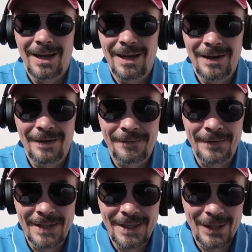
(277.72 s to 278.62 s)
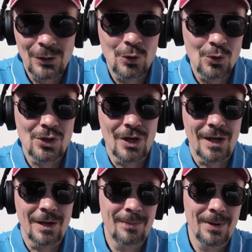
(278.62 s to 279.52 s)
Фонтен тоже,
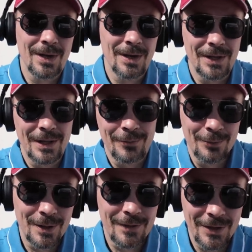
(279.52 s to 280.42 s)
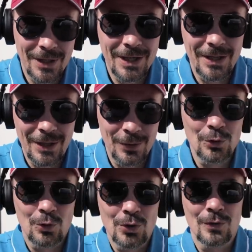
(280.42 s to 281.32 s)
как бы недавно этого не делали,
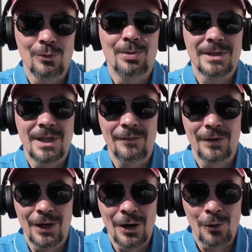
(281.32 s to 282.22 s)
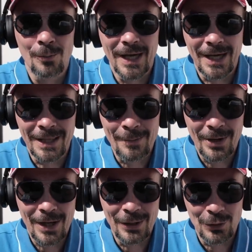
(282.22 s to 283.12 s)
но тоже, вот представьте эти огромные
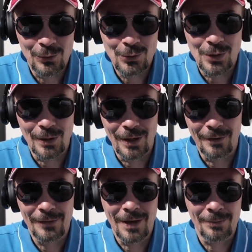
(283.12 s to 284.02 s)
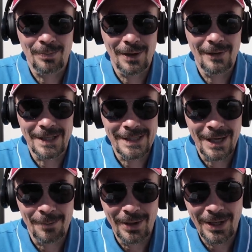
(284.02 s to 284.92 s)
катамараны тоже отправились
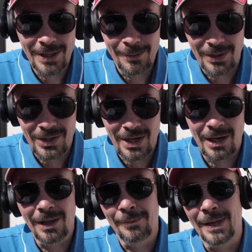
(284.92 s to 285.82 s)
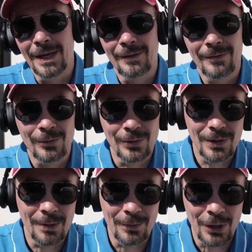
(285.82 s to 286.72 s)
негабаритными тралами вот,
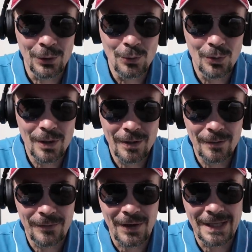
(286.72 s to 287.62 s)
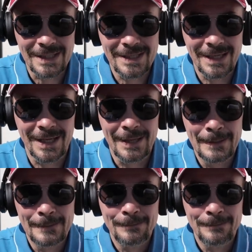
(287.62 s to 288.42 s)
там, на юг Франции.